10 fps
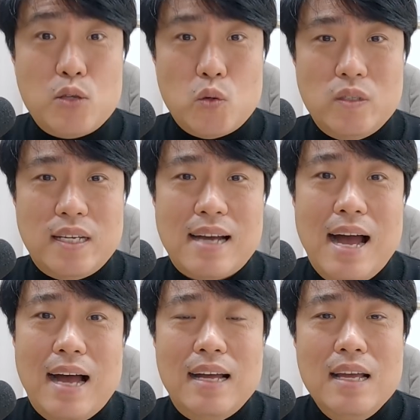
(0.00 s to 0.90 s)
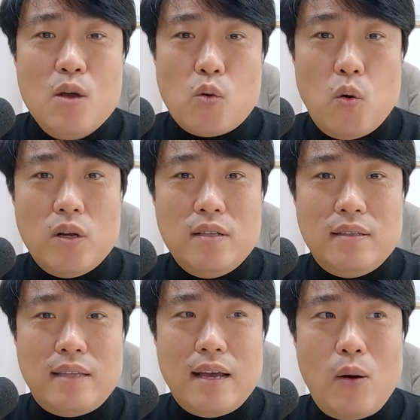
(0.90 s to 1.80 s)
게 좋으니까
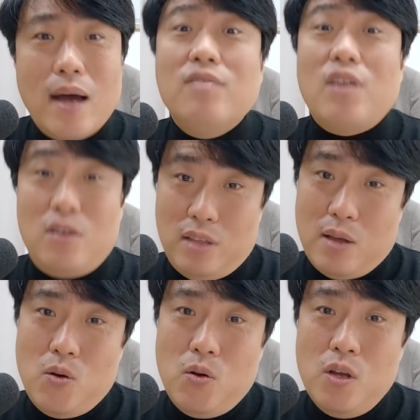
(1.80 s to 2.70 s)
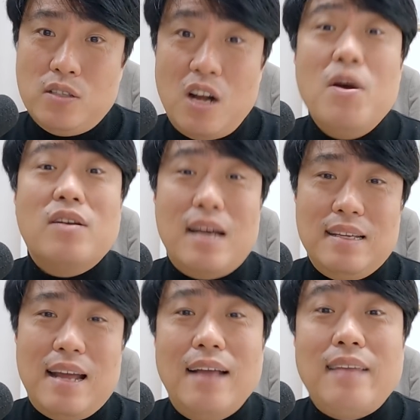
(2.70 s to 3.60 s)
그거는 내가 확인되는 대로
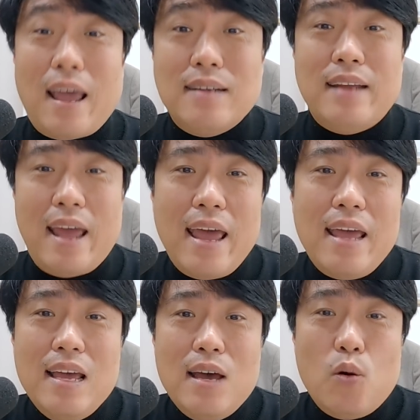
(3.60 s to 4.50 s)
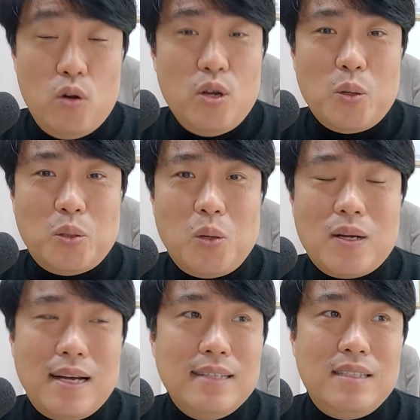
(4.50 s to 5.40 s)
설명란이나 댓글에 올려놓도록
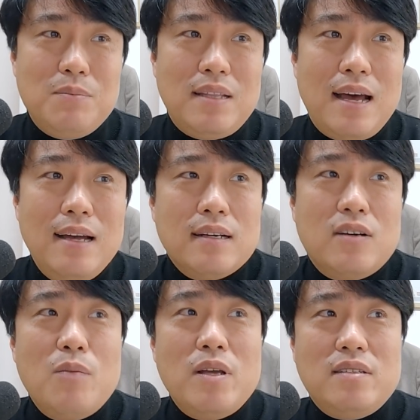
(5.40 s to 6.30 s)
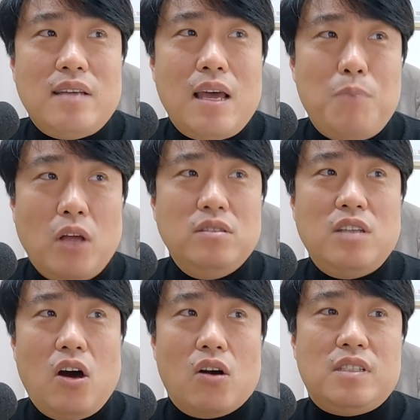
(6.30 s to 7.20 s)
하겠습니다. 그러면 이제
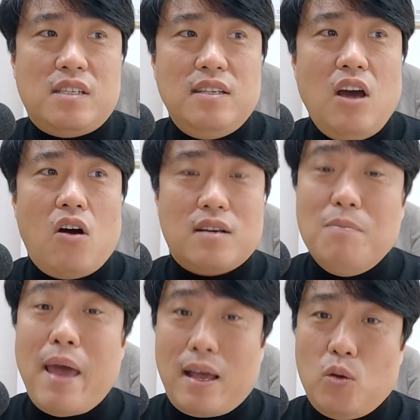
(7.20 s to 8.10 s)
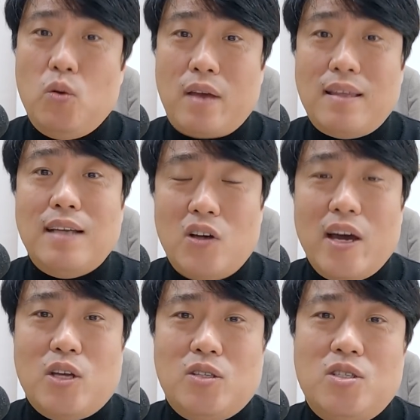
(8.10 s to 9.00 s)
면적, 지역, 금액 요렇게 다
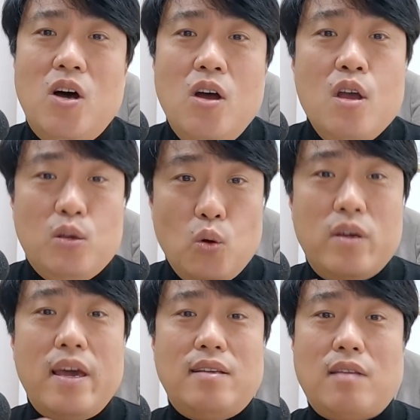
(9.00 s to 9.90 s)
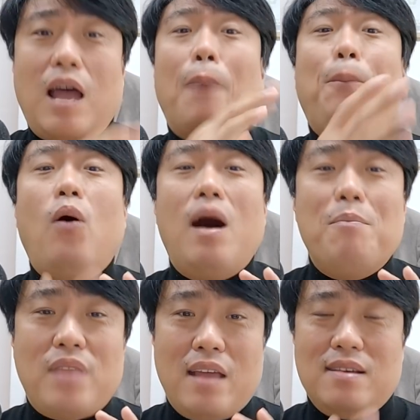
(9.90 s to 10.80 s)
정해졌죠? 여기에 이제 다
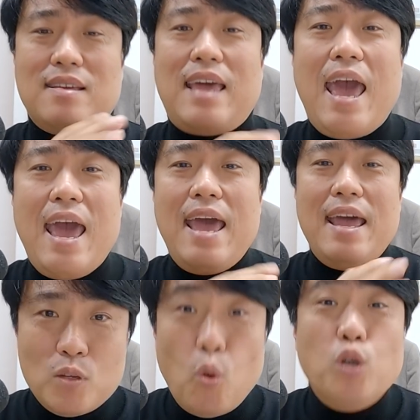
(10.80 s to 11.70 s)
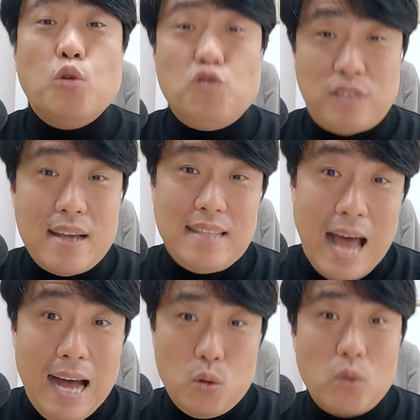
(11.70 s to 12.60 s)
포함되는 게 농어촌
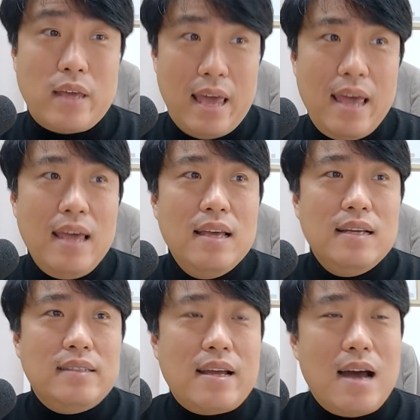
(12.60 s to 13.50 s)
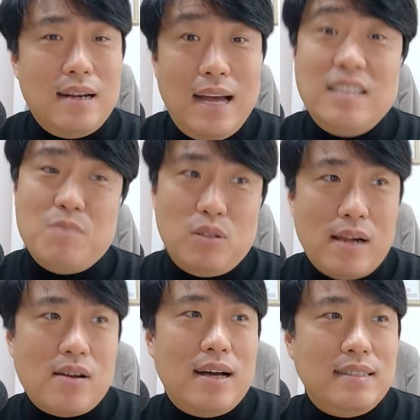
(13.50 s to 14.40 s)
주택이다, 그렇게 생각을 하시면 될 것